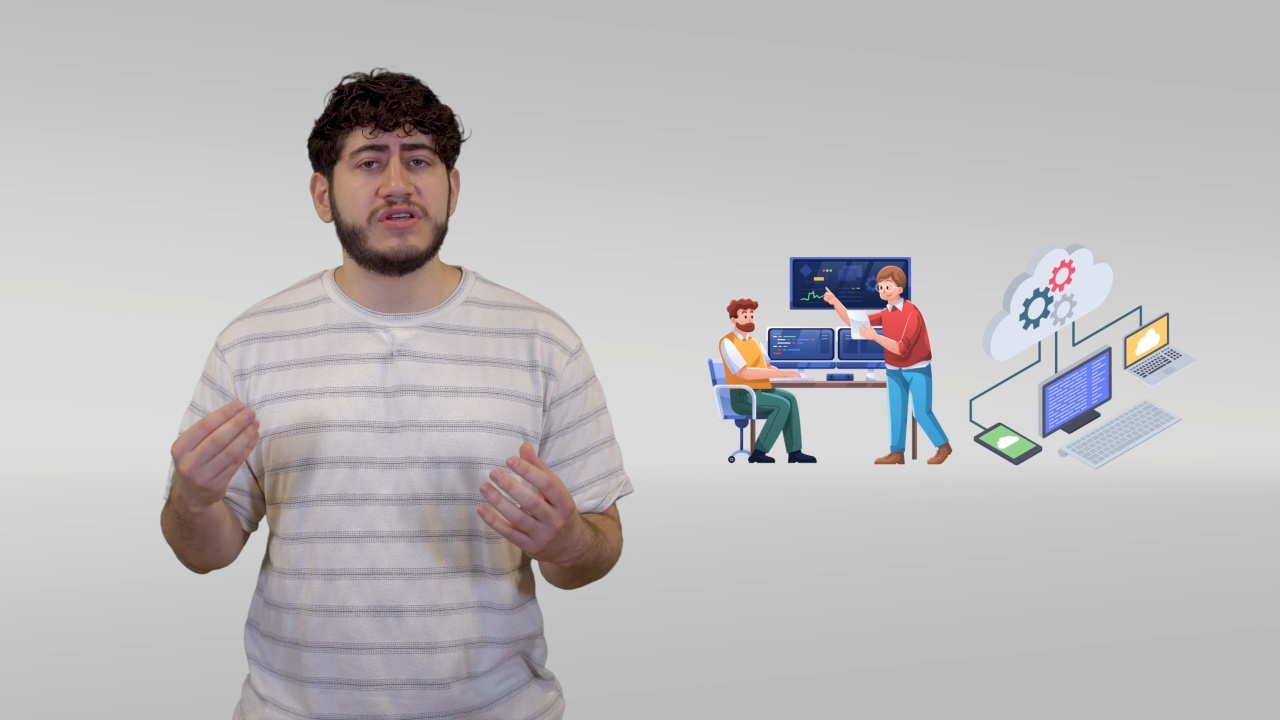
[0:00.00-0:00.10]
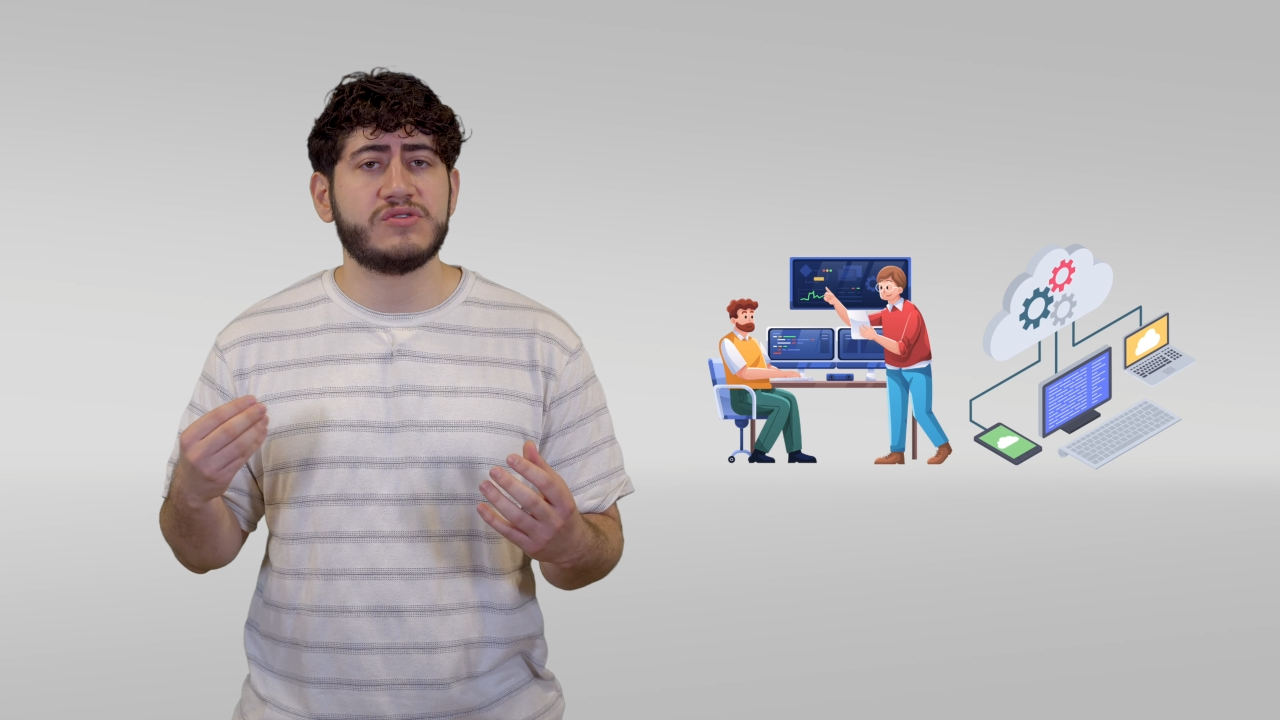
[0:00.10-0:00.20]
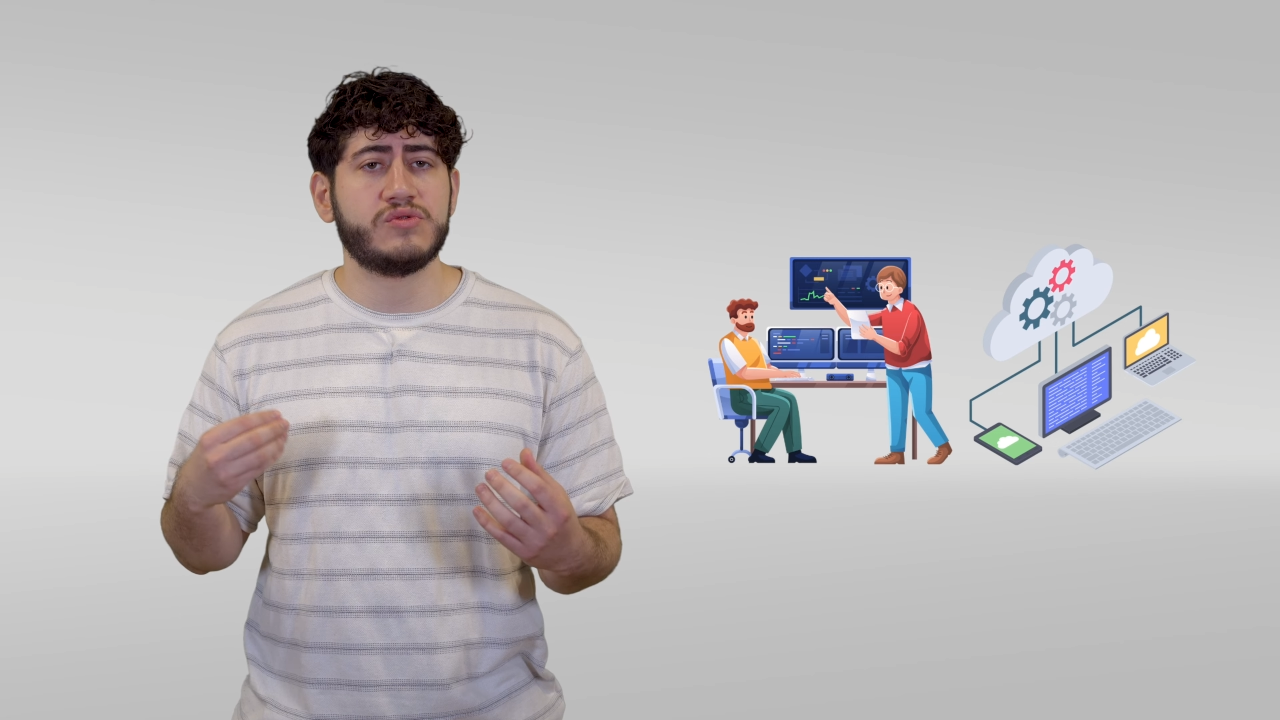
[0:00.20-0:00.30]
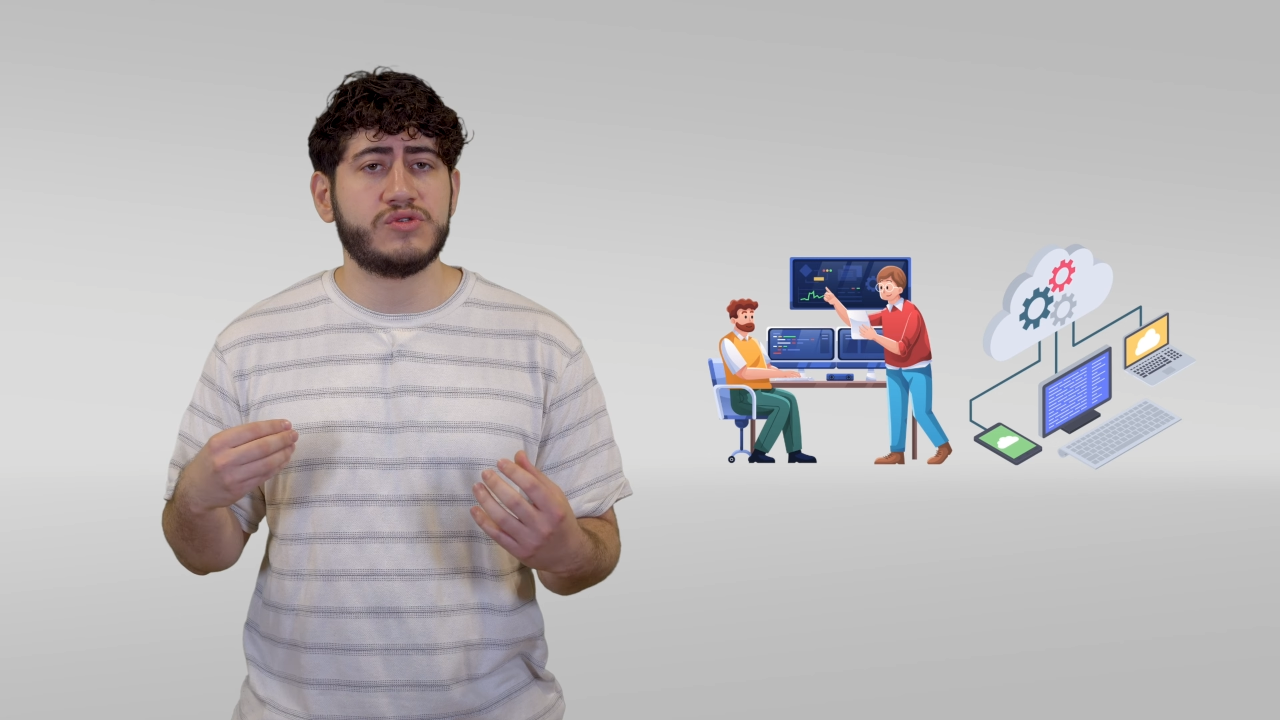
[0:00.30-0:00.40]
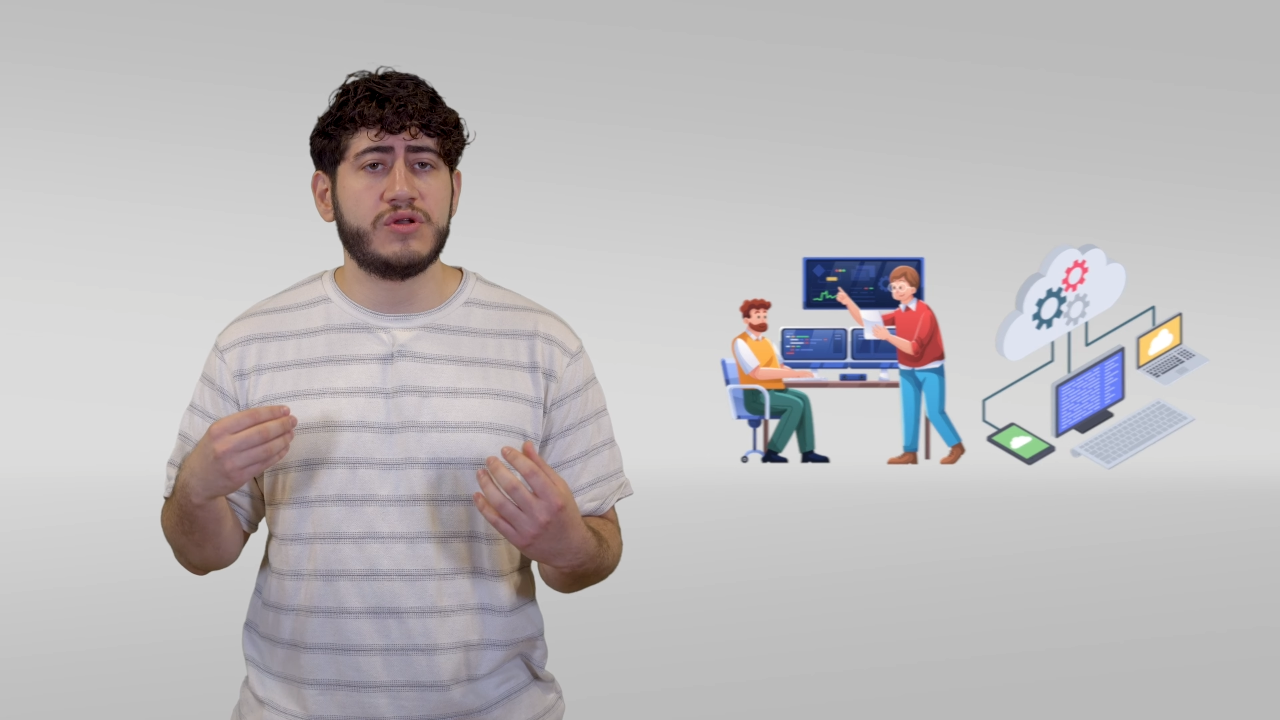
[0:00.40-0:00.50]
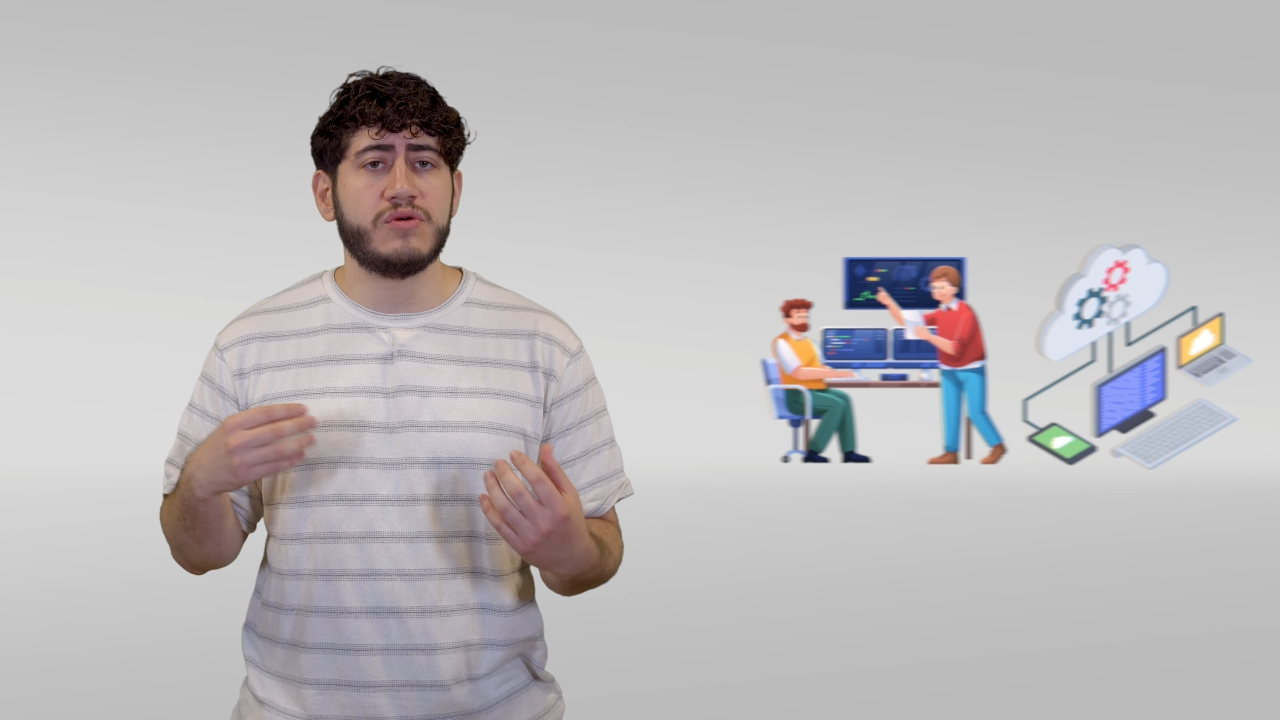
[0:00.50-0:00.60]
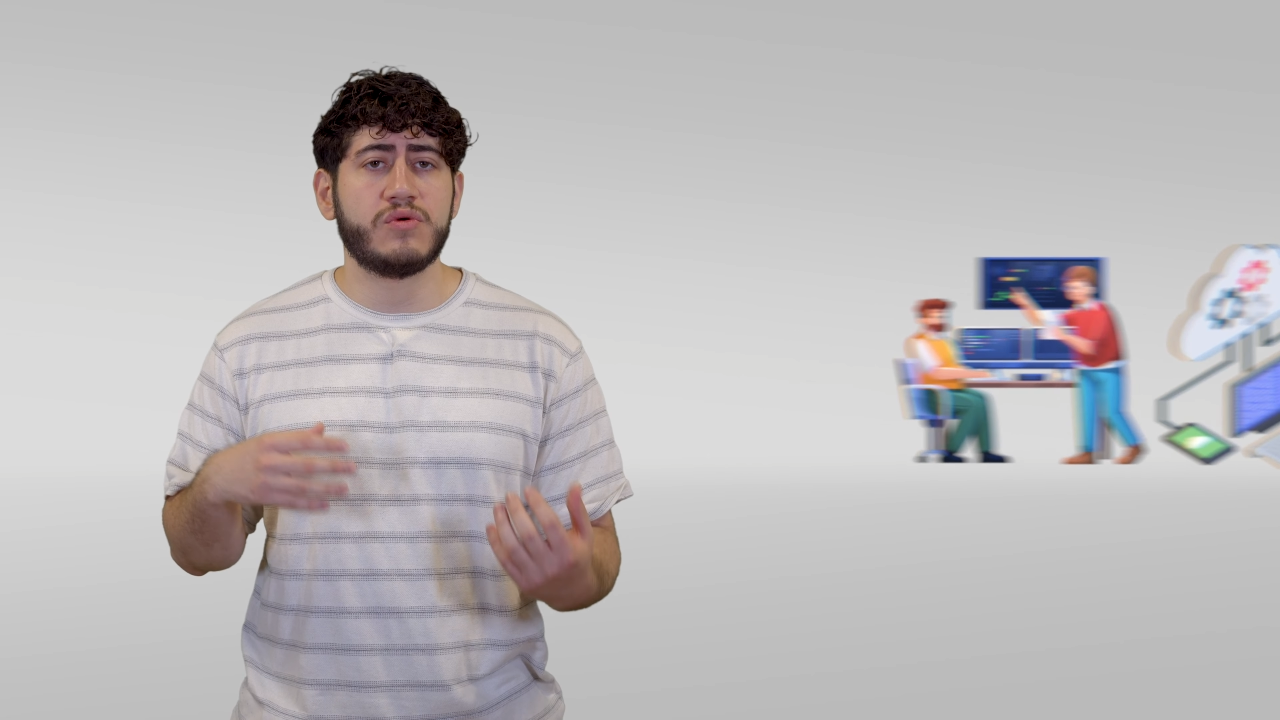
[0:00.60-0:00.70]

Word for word: solución a un